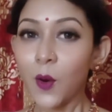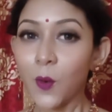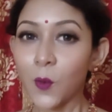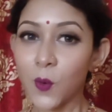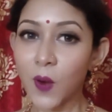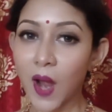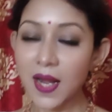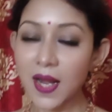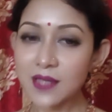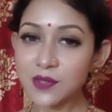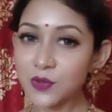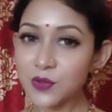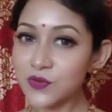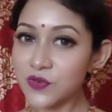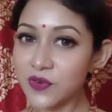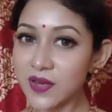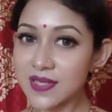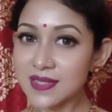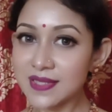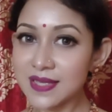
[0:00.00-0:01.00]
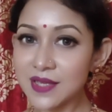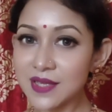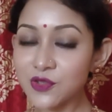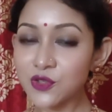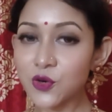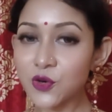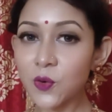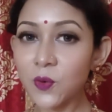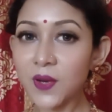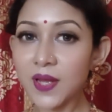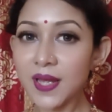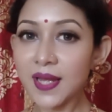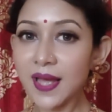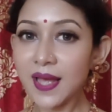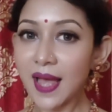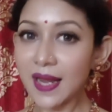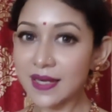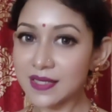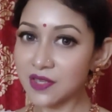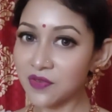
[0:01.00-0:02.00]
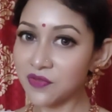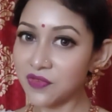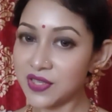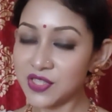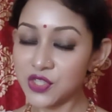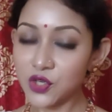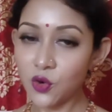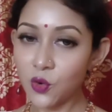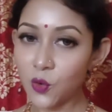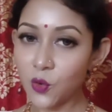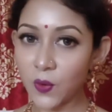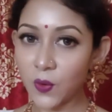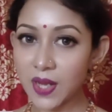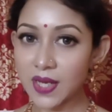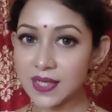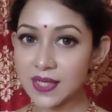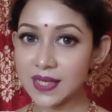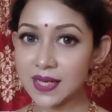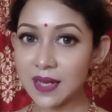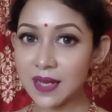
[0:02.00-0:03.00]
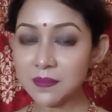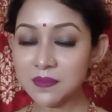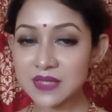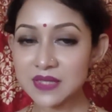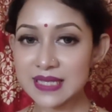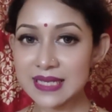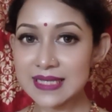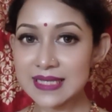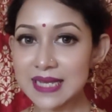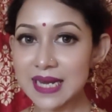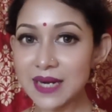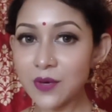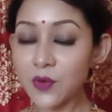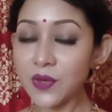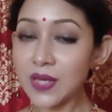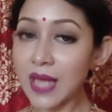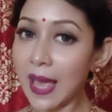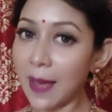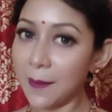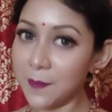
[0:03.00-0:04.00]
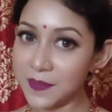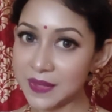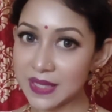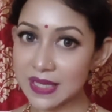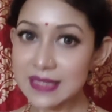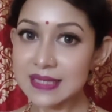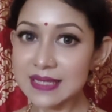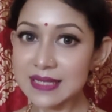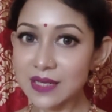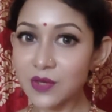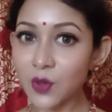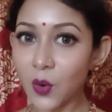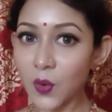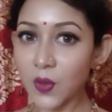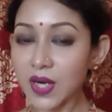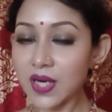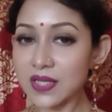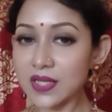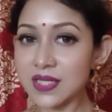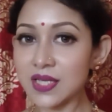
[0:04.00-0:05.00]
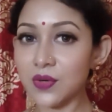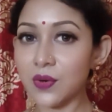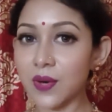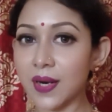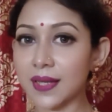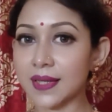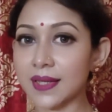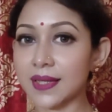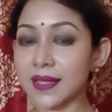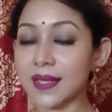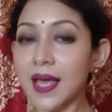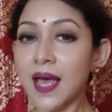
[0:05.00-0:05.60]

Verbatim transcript: ওখানে তো ড্রেস চেঞ্জ করে একটা ভিডিও করেই নিলাম যেটার ওই অ্যাম্বিয়েন্সটা দরকার ছিল আর কি